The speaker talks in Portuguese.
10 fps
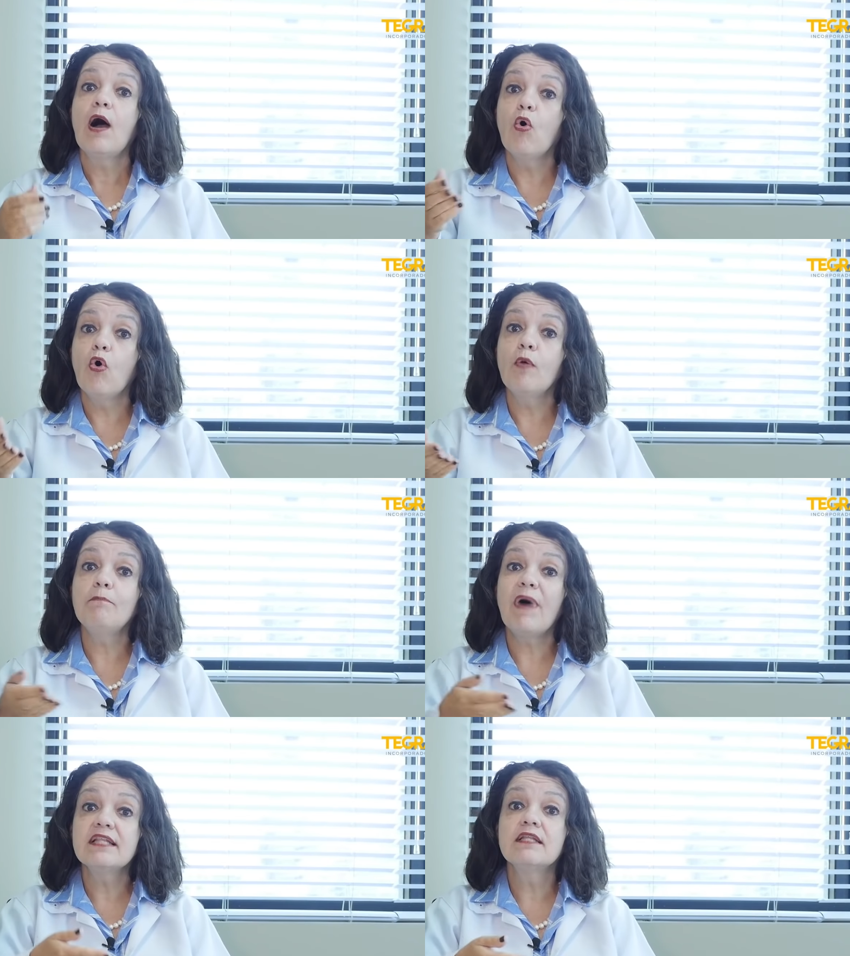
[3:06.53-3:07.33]
o
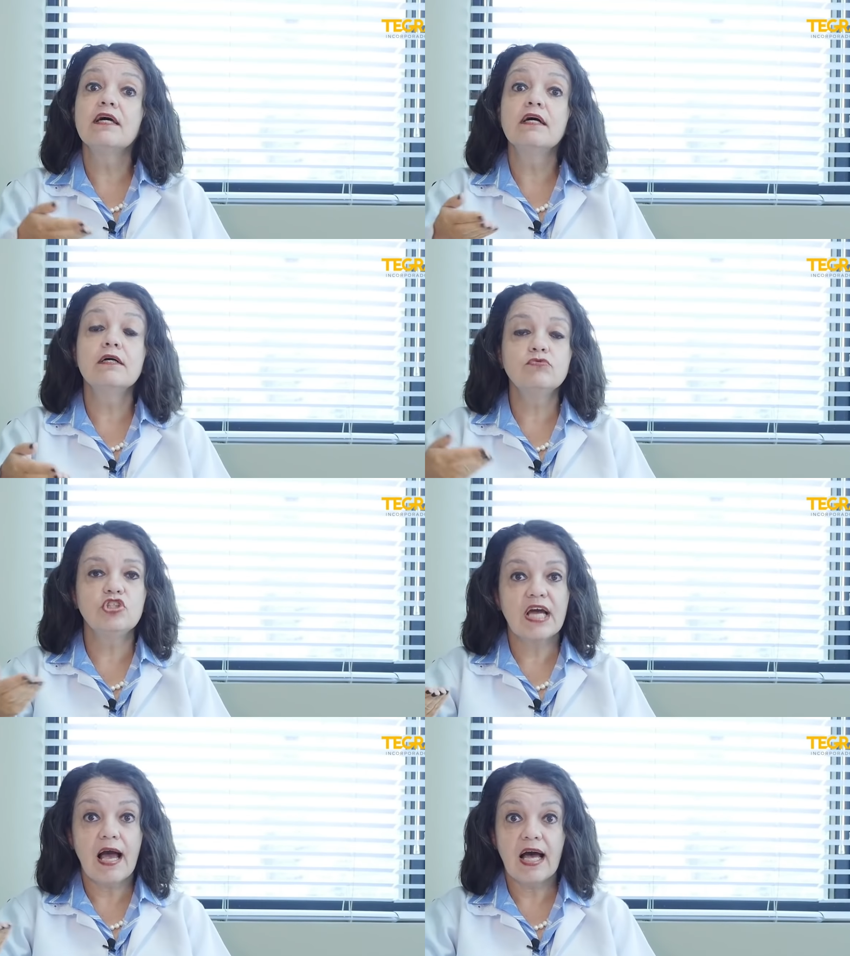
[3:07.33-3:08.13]
padrão
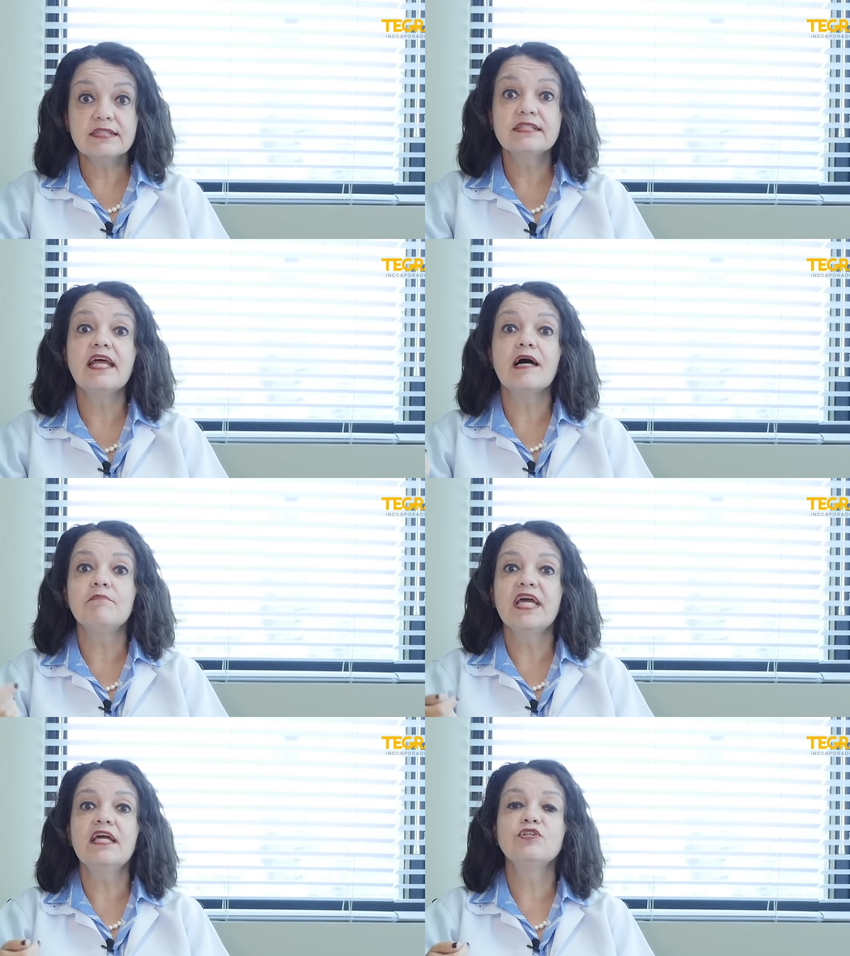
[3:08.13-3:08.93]
de
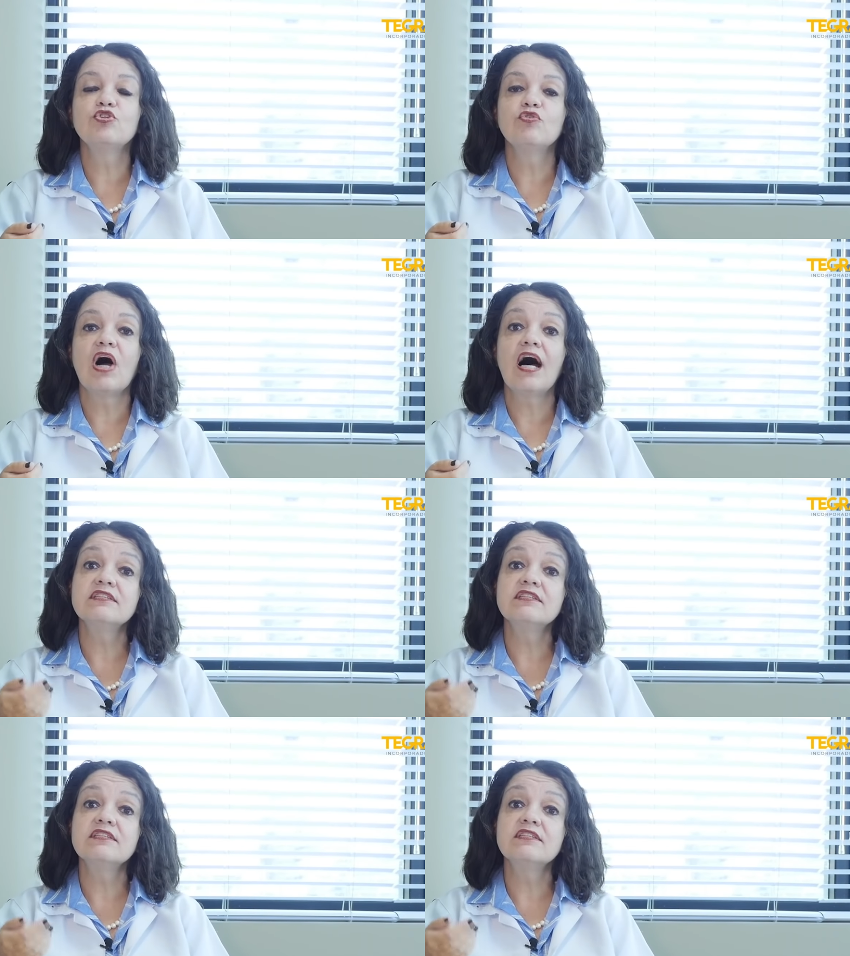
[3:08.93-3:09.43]
rastreamento